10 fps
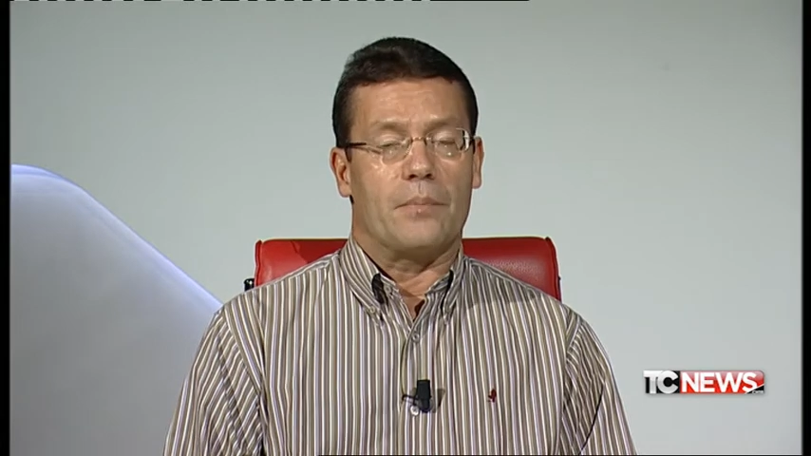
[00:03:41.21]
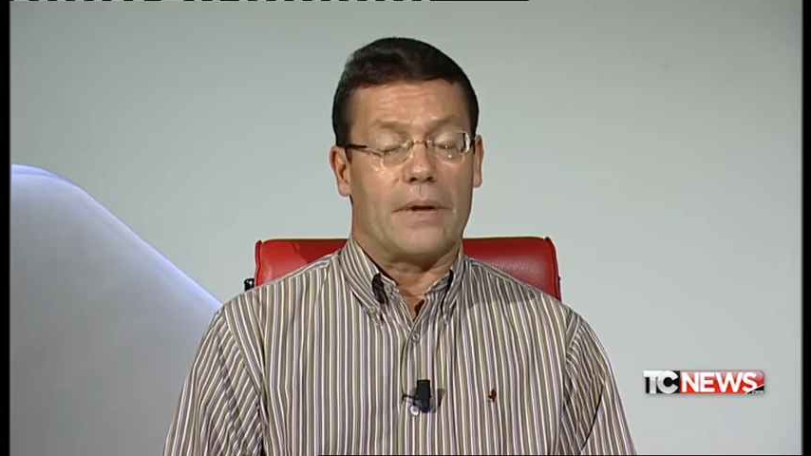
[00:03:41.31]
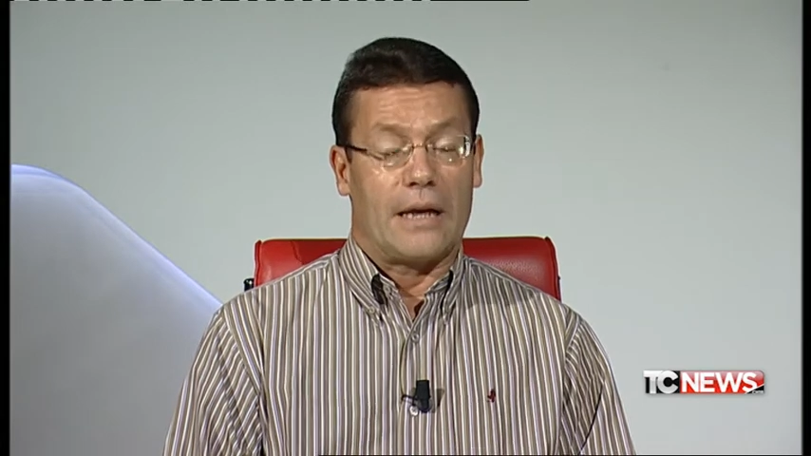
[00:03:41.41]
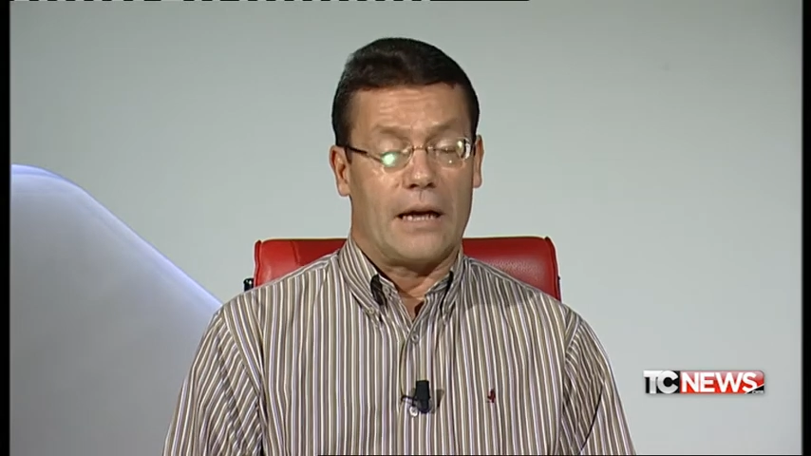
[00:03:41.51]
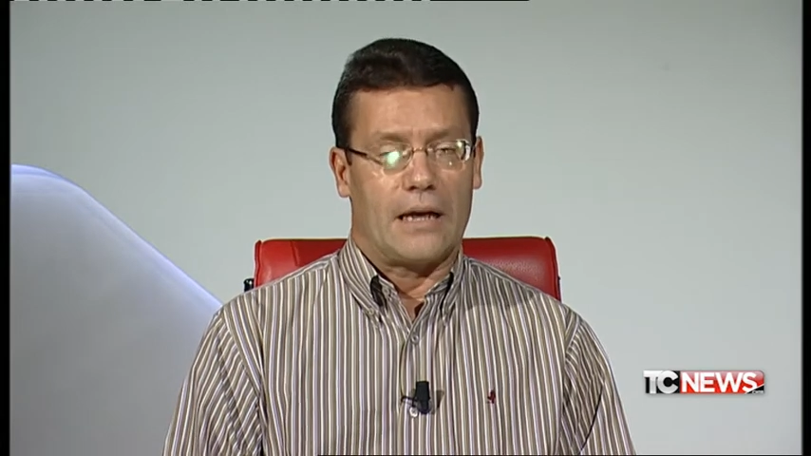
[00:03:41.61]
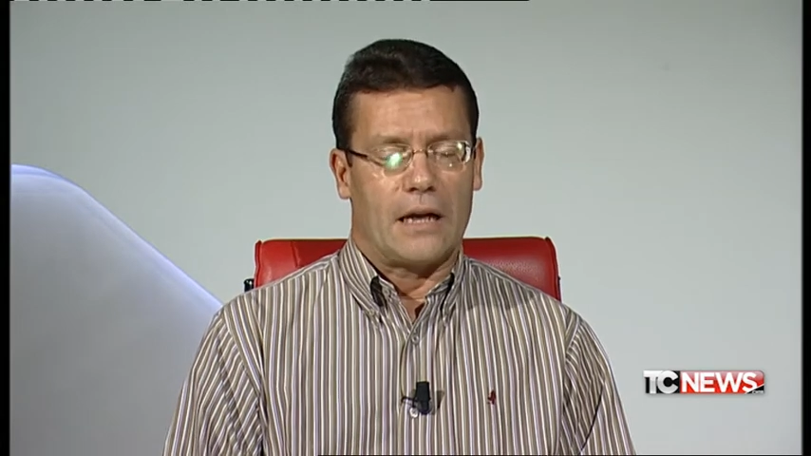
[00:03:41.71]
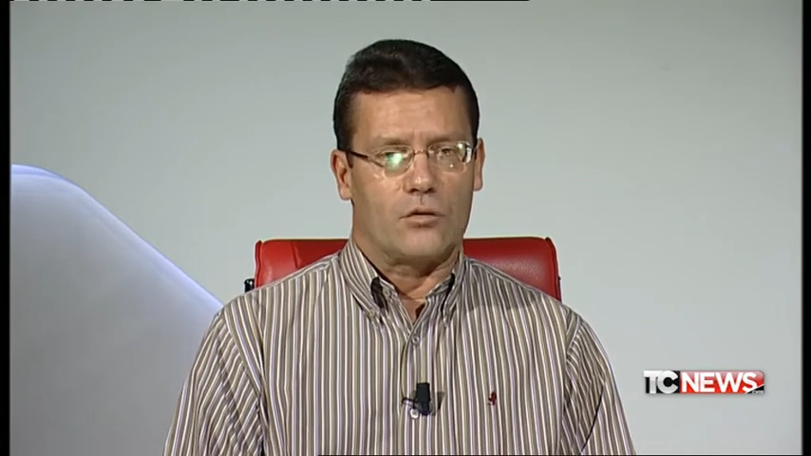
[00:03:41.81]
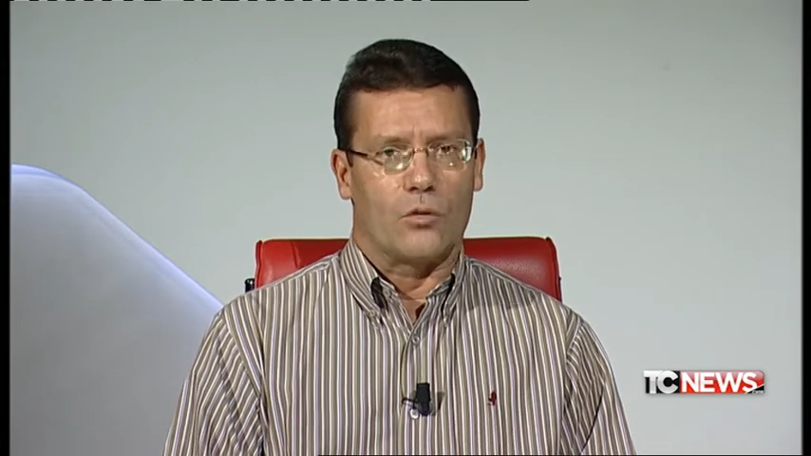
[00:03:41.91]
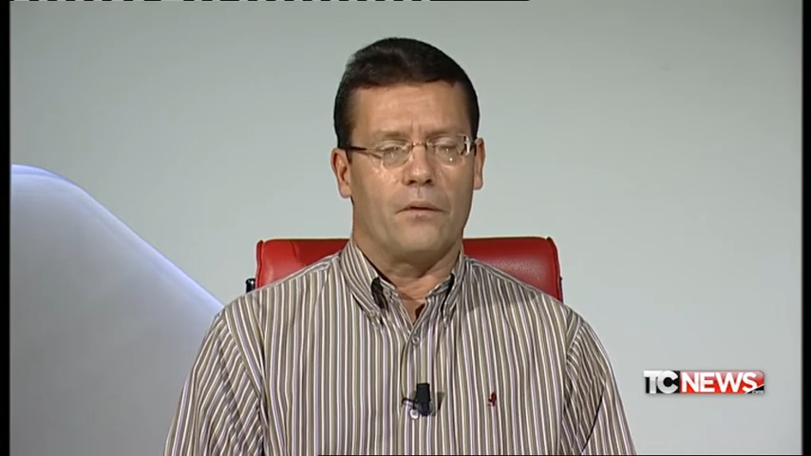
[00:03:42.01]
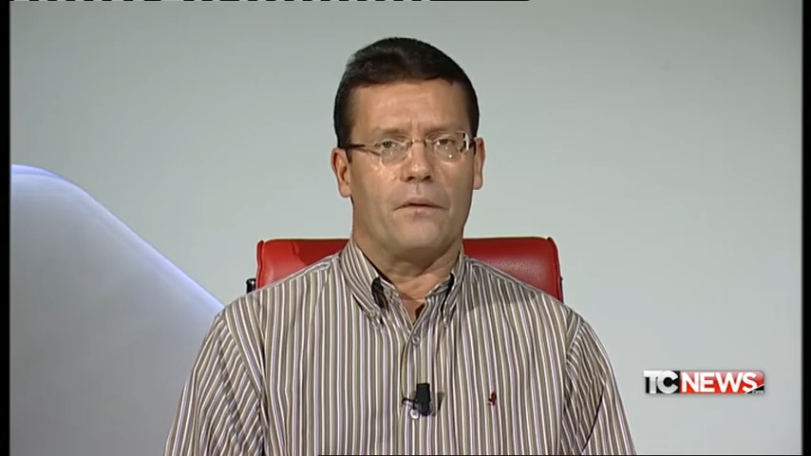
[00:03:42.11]
perché anche la
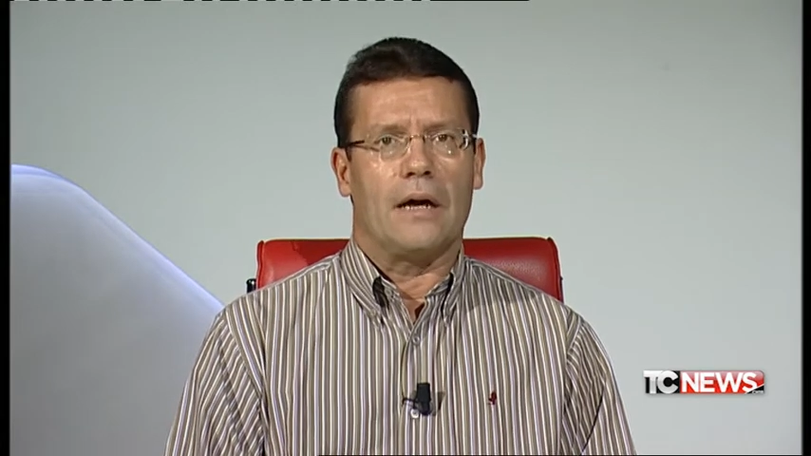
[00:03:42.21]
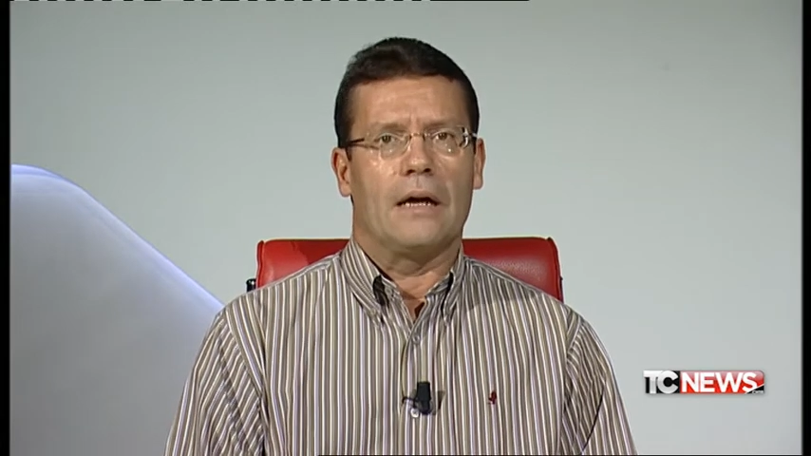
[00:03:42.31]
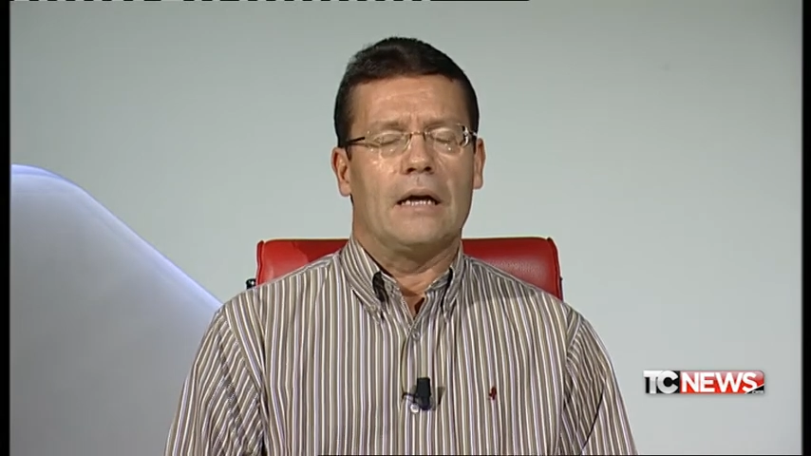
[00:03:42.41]
truffa